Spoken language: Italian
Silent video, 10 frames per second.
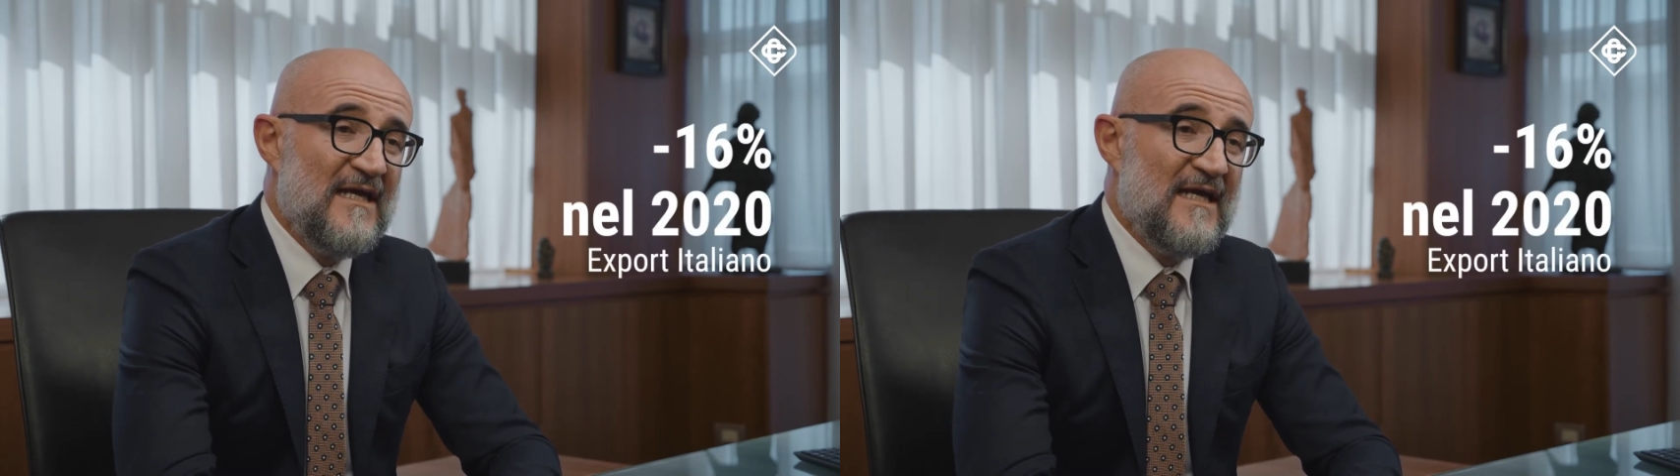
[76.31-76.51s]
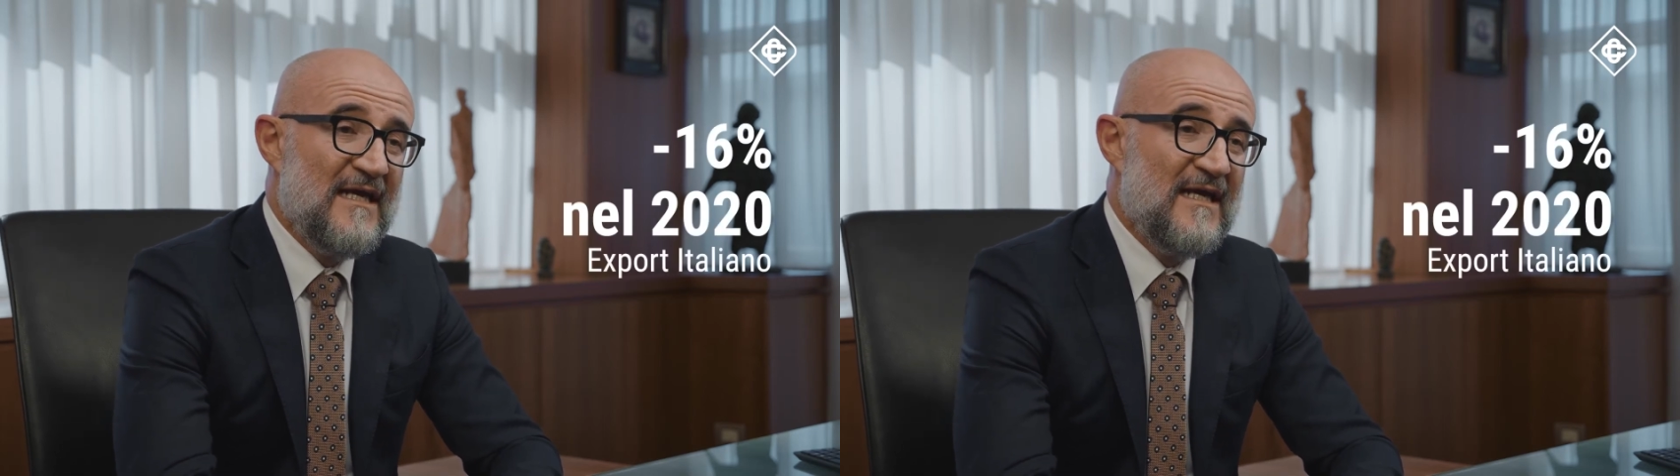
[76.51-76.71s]

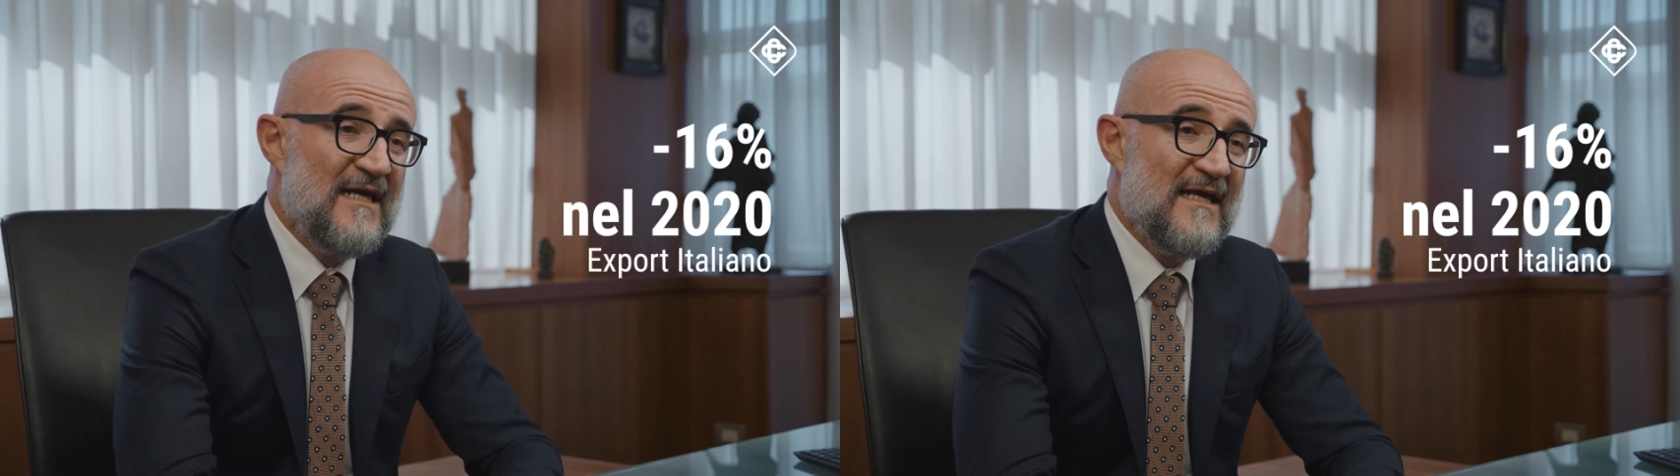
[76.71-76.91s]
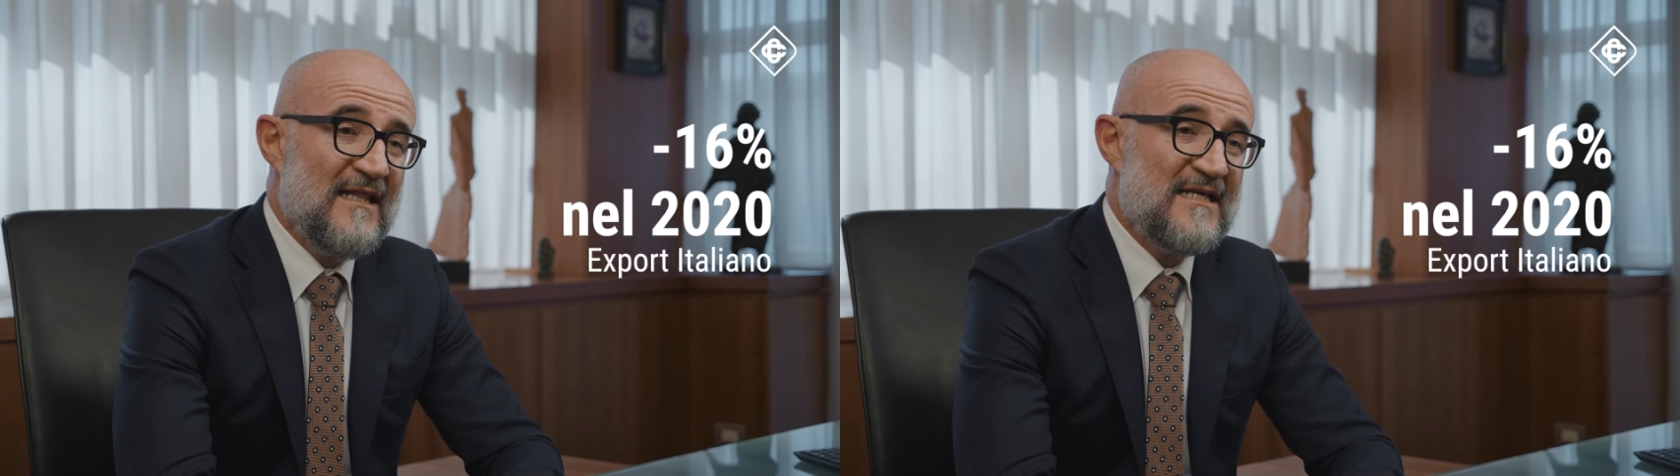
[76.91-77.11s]

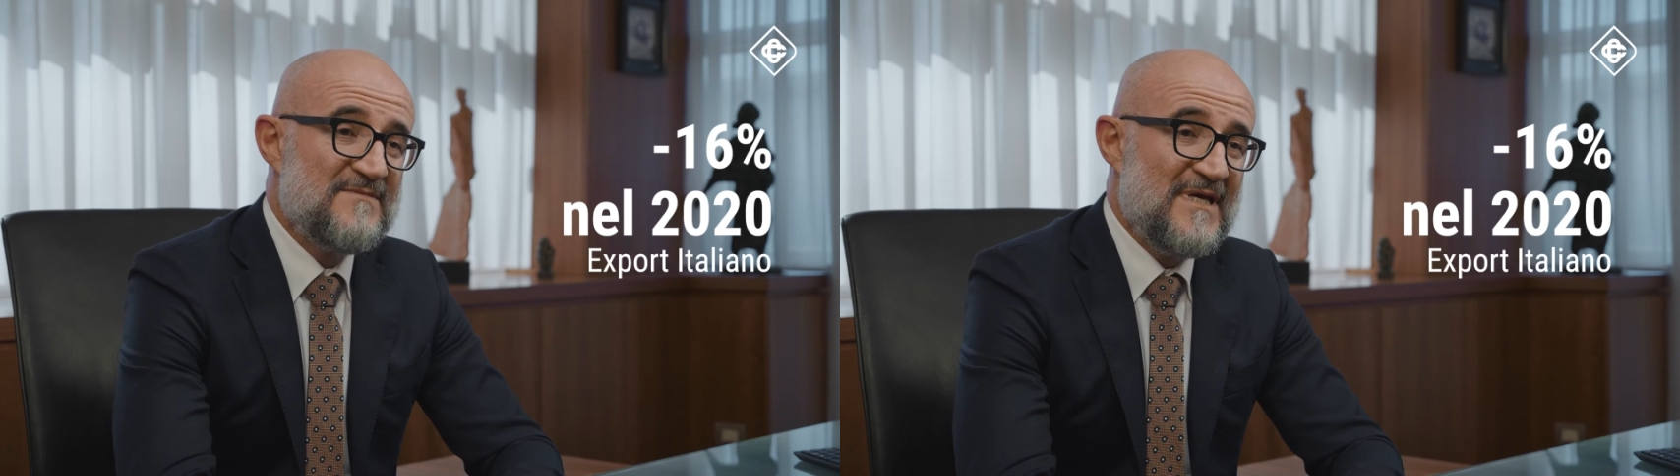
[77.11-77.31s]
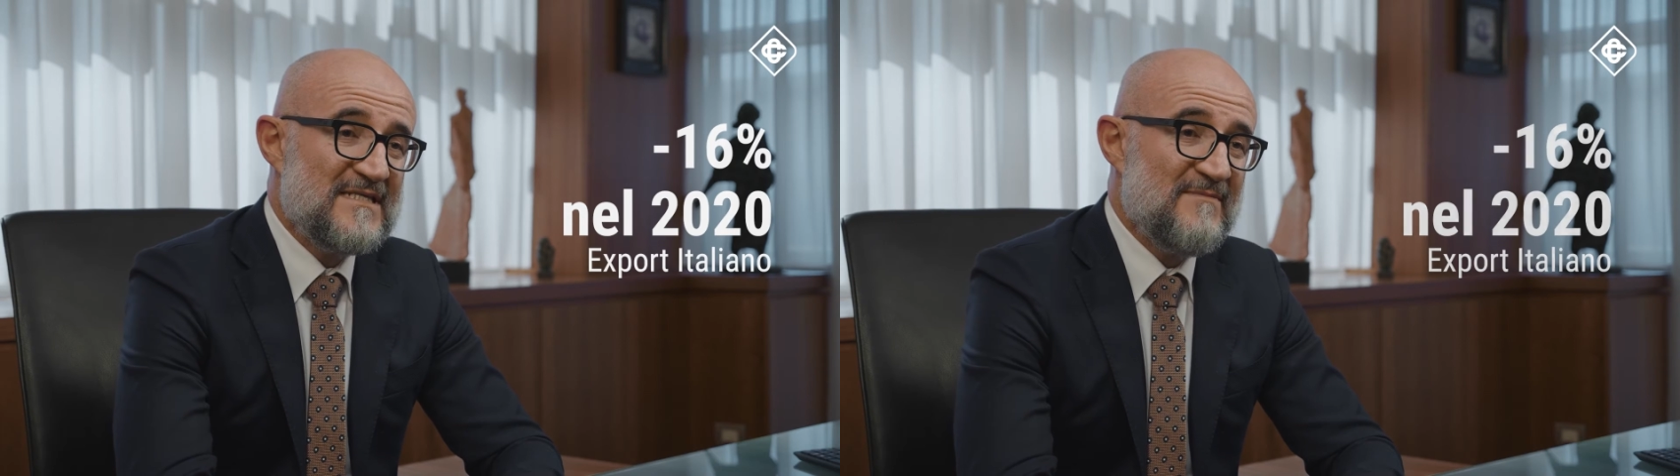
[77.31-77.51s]
e le
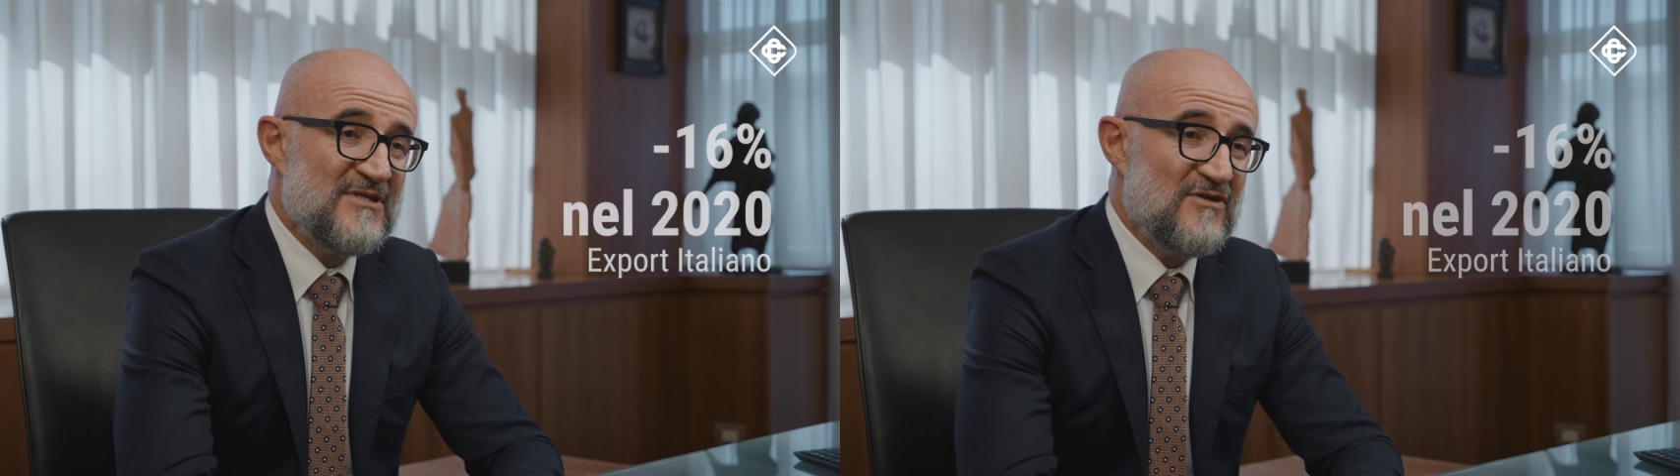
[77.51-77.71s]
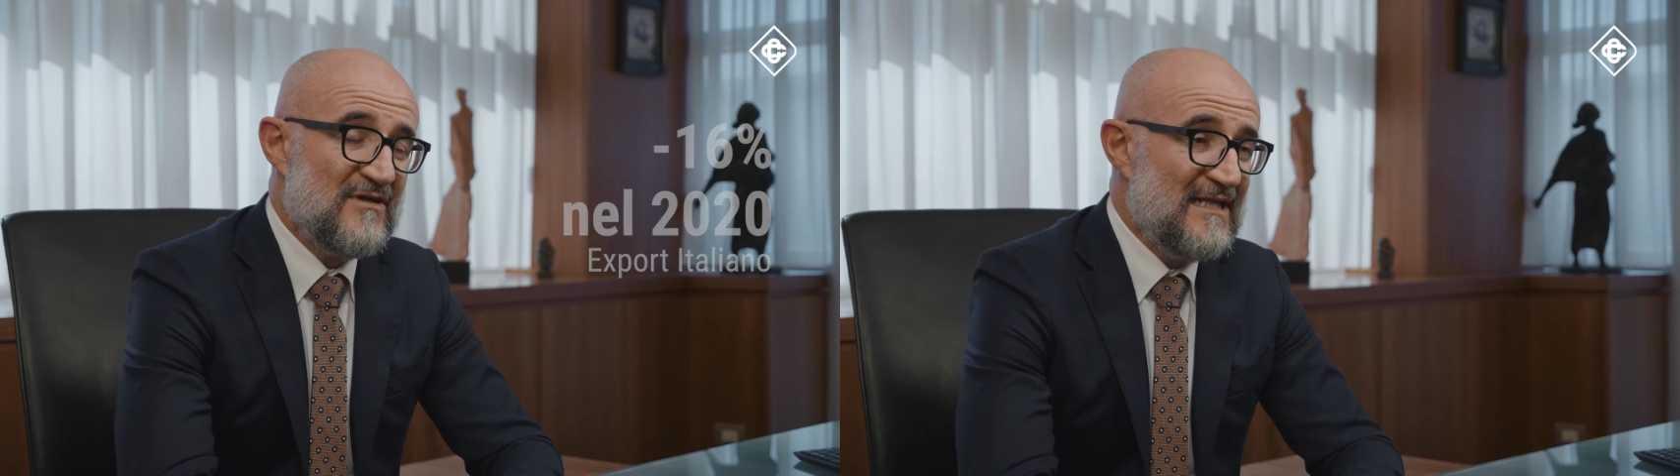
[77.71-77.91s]
spese
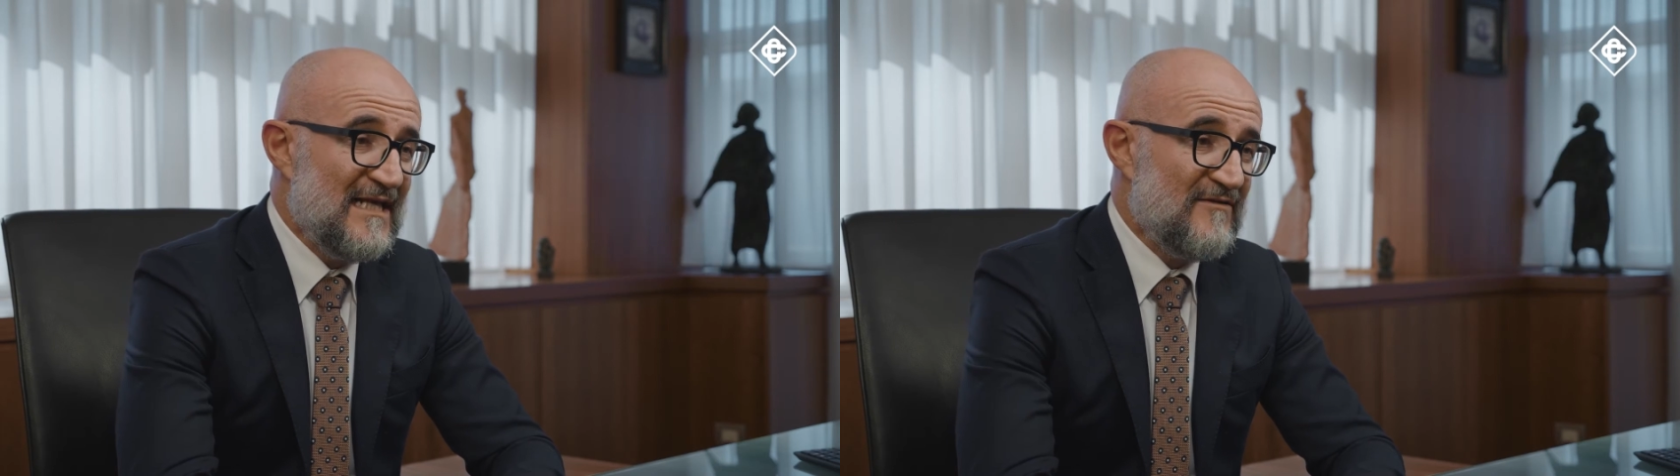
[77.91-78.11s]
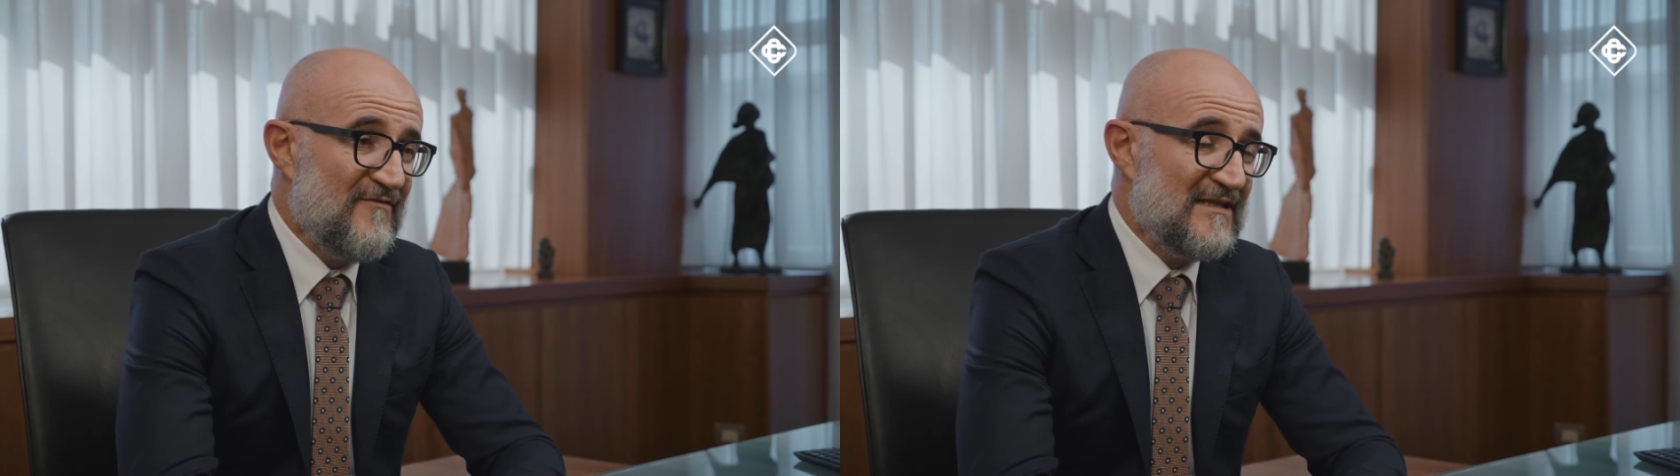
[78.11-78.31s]
maggiori
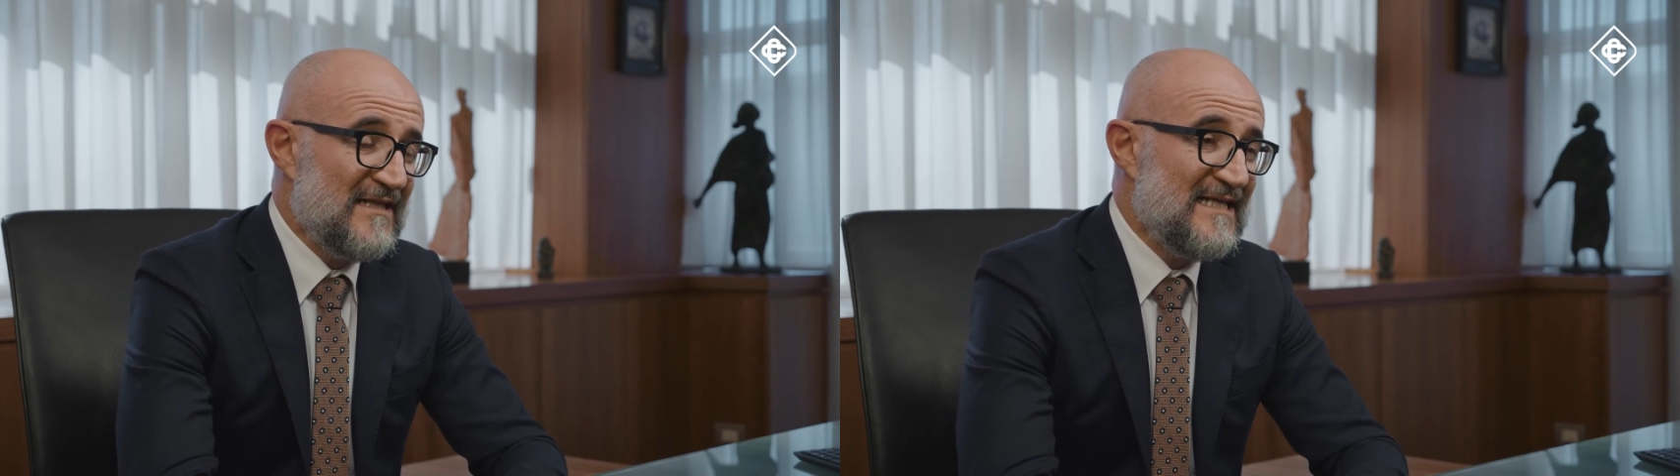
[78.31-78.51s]
le hanno fatte